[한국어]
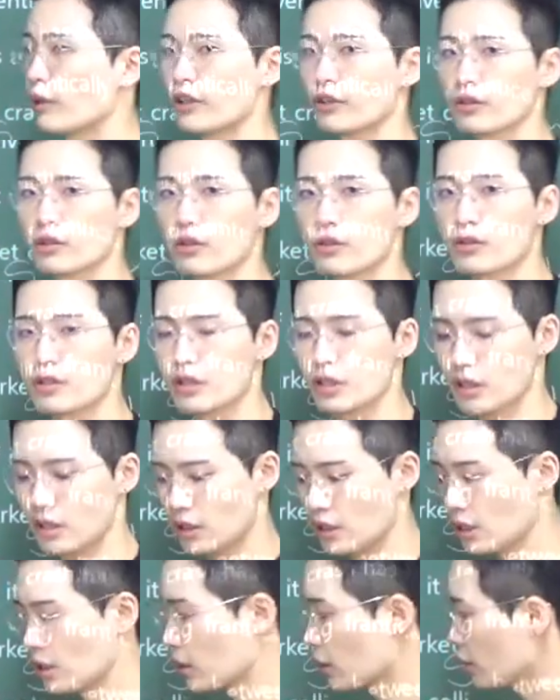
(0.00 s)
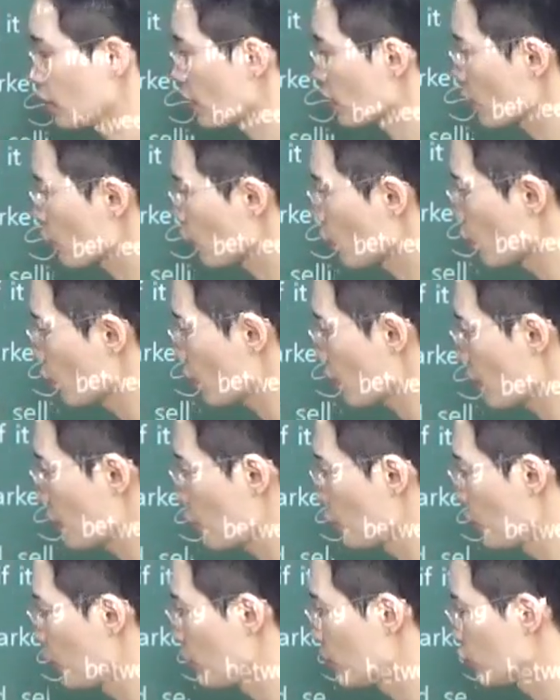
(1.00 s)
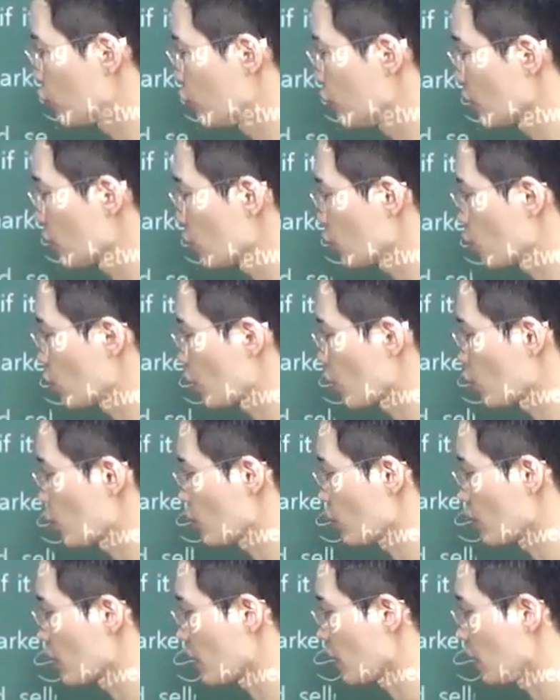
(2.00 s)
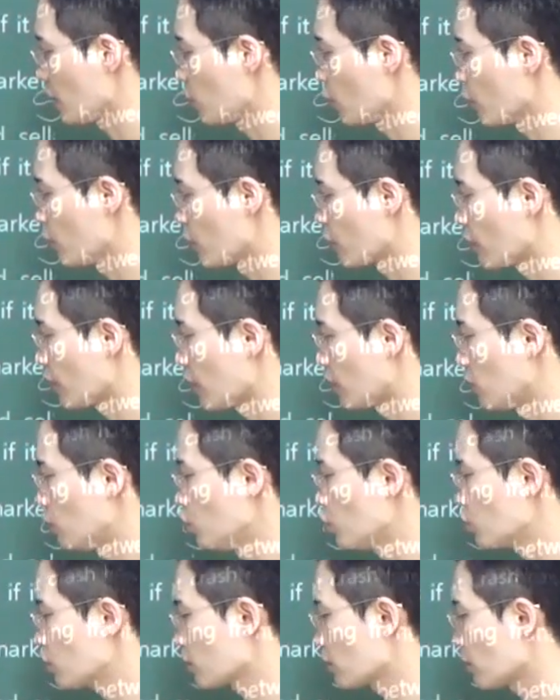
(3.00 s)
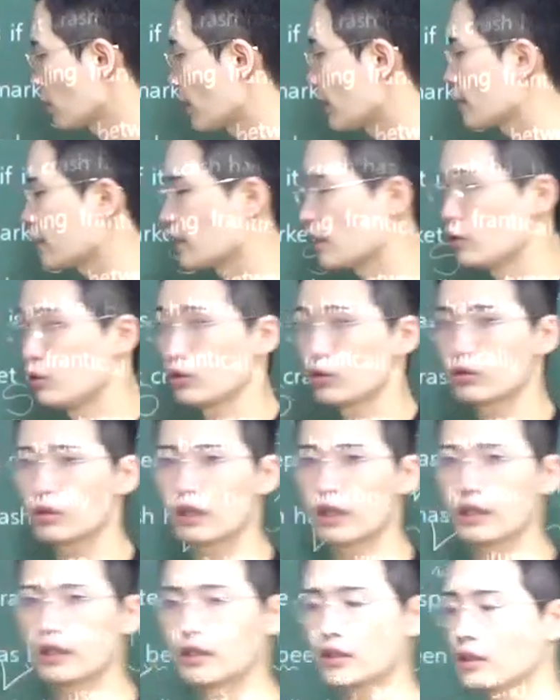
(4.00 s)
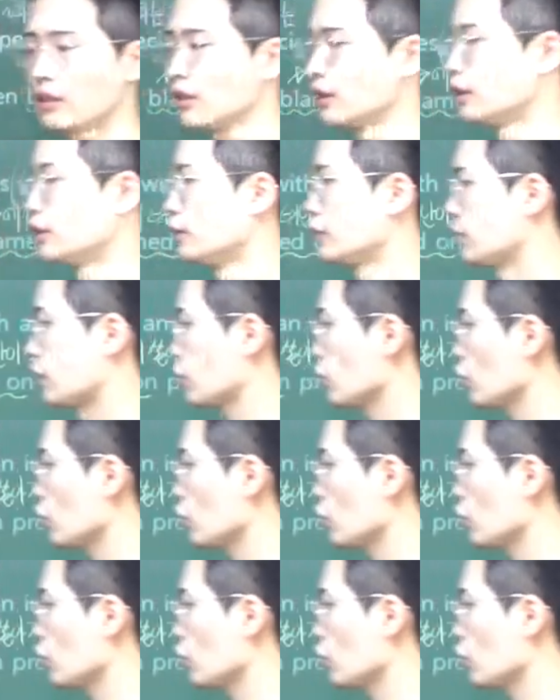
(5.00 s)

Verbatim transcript: 만들었지 그래서 이렇게 보면 문장 구조가 좀 더 잘 보일 거야 look like, look like 자